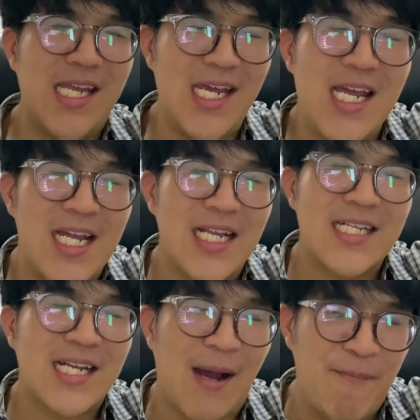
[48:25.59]

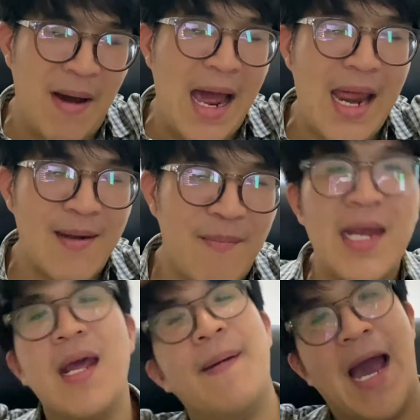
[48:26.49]
ที่กลับบ้านไม่
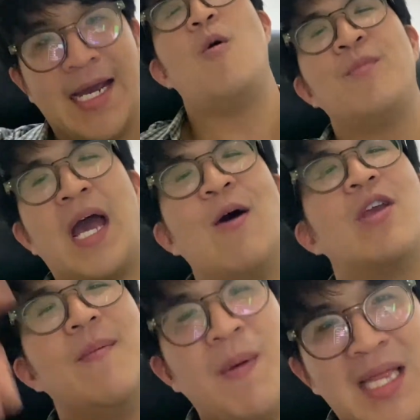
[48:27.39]
ได้พักผมจะ
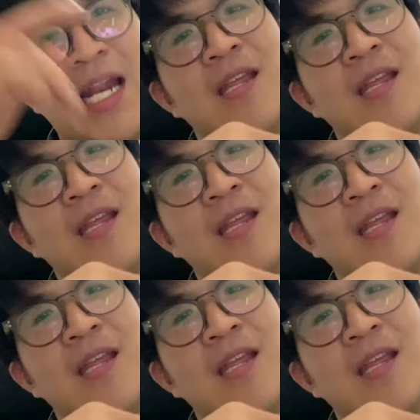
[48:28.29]
เอาคลิปไปตัด